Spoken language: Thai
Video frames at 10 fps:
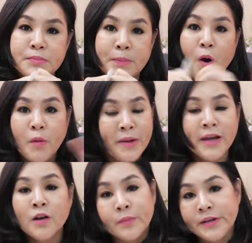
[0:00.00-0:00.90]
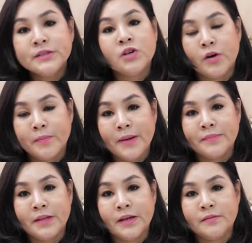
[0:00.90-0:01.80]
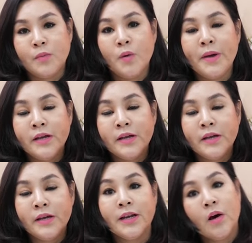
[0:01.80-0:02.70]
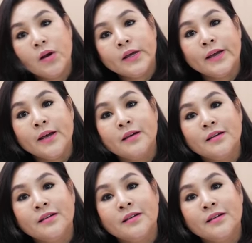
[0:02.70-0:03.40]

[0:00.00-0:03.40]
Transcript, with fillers: แต่พ่อแม่เราไม่ได้สอนแบบนั้น พ่อแม่สอนให้เราอะไรนะ